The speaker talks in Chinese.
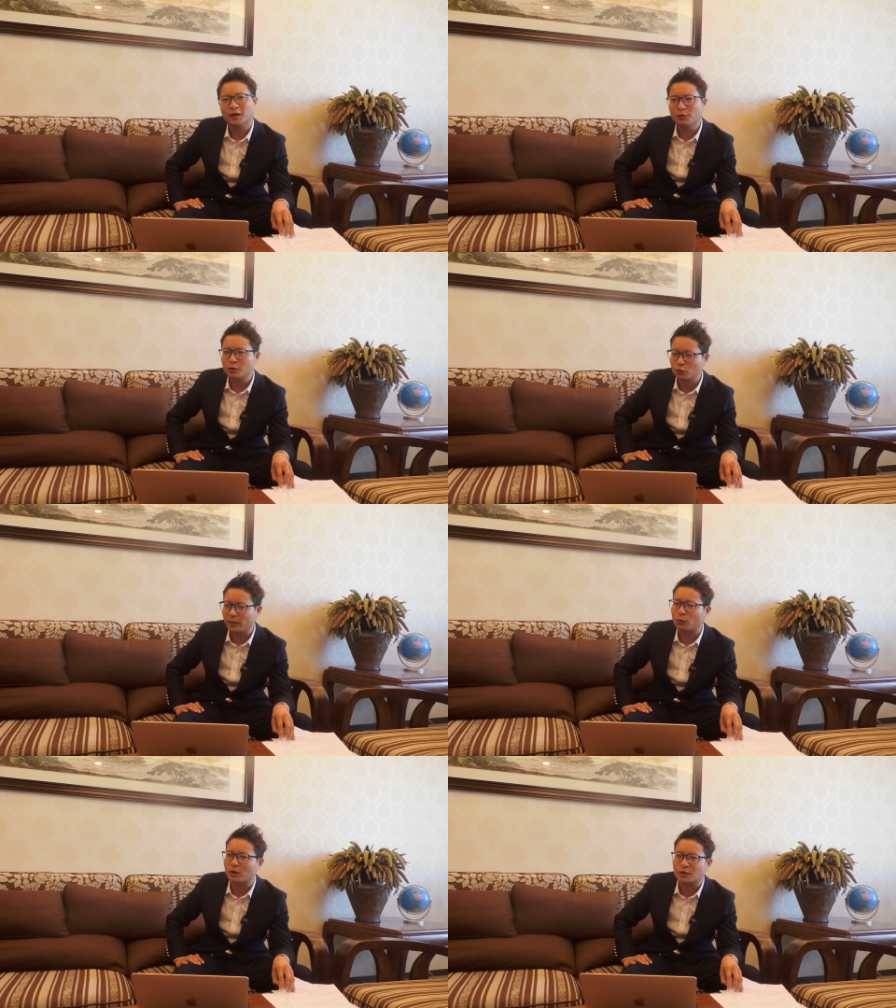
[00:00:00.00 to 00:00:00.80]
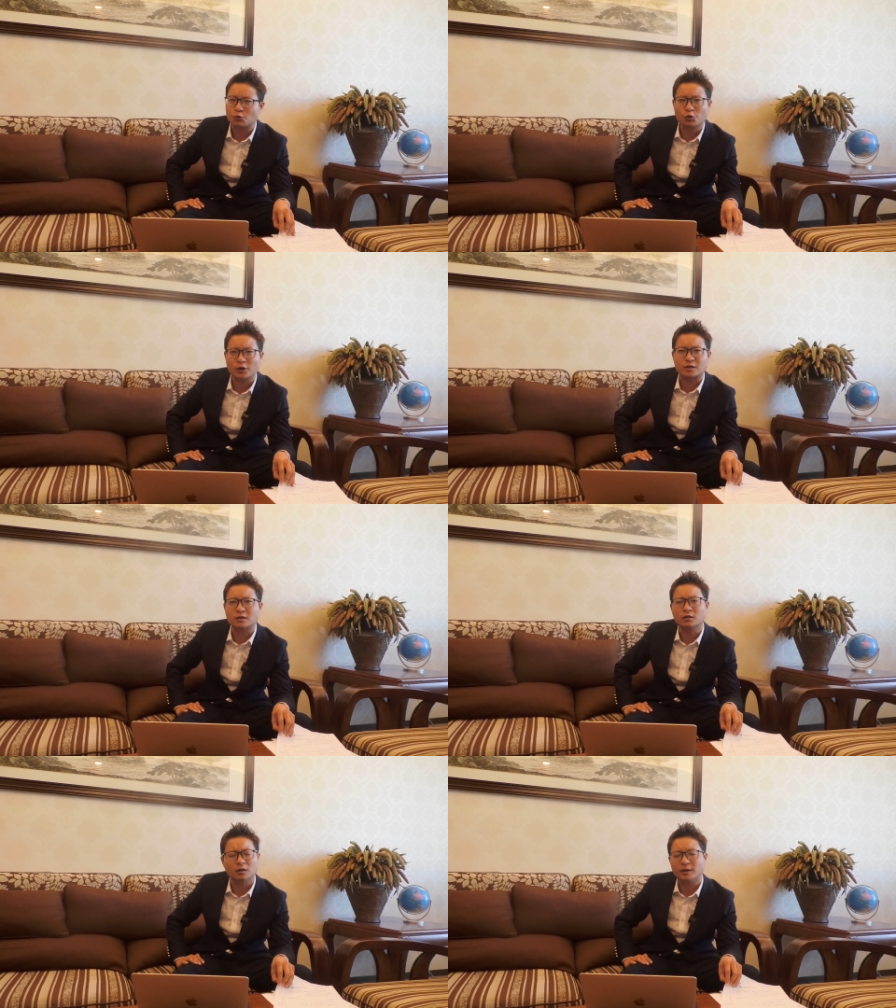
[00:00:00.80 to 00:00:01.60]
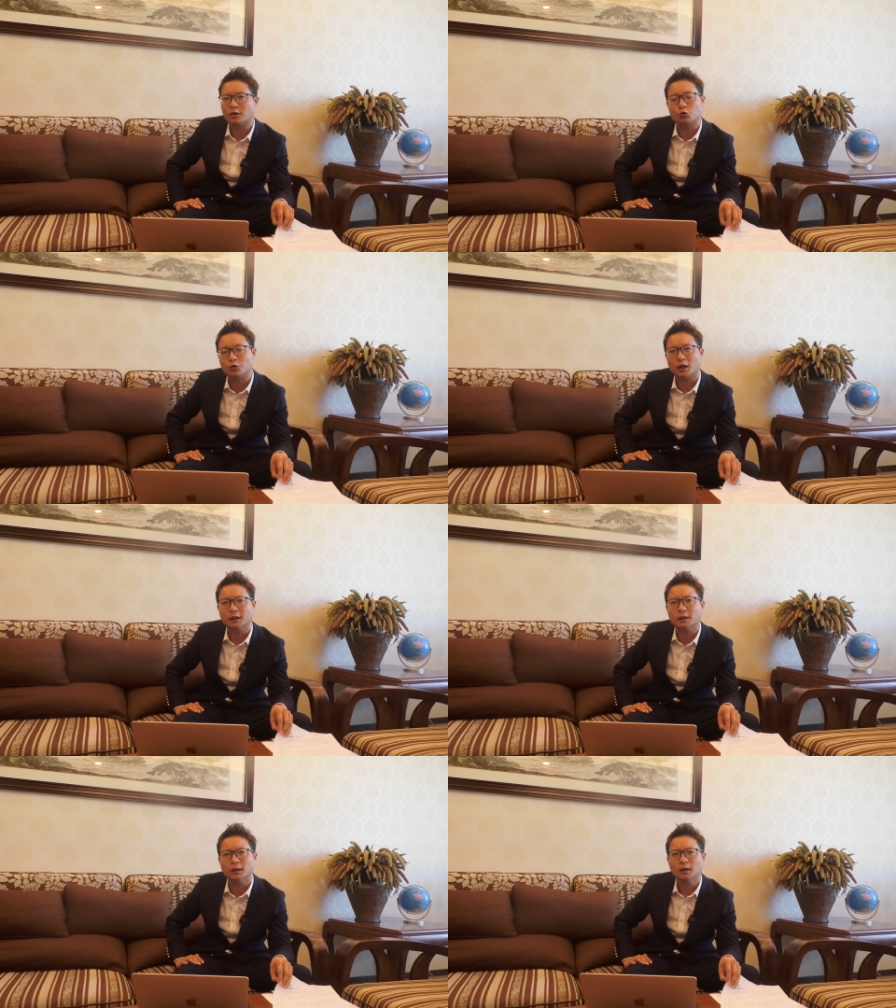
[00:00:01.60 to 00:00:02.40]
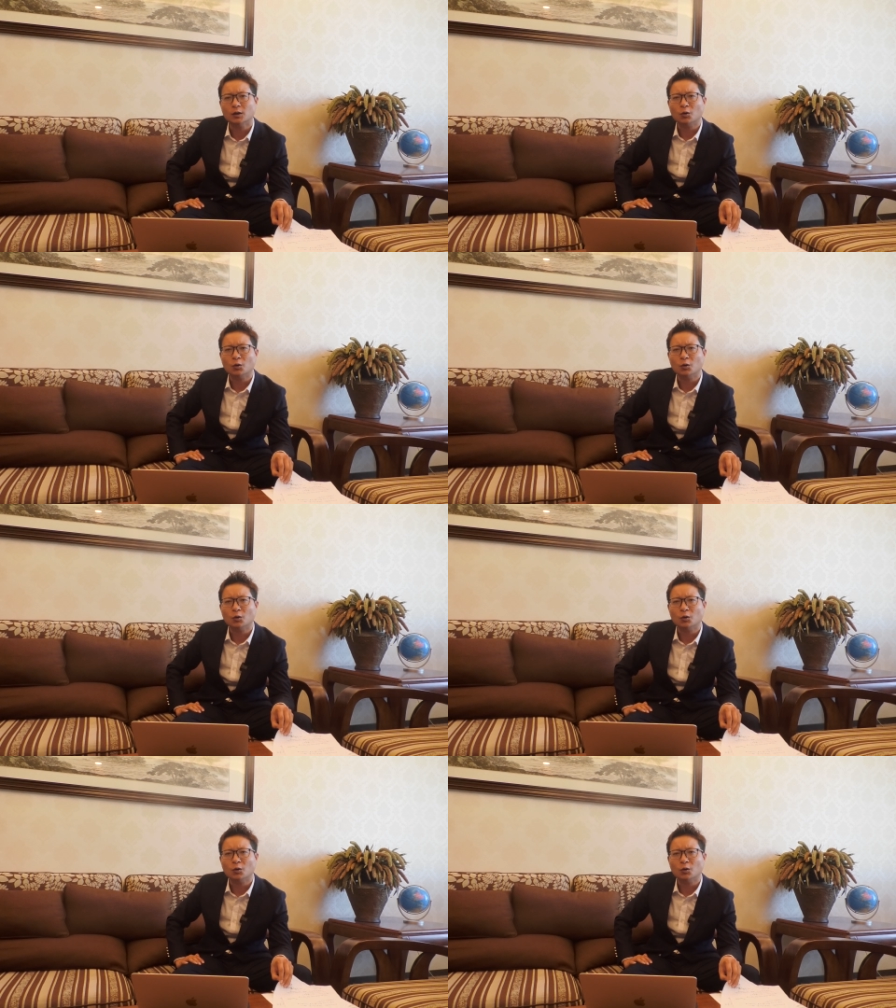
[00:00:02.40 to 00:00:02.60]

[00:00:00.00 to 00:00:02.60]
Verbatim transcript: 因为中美关系确实特别需要一个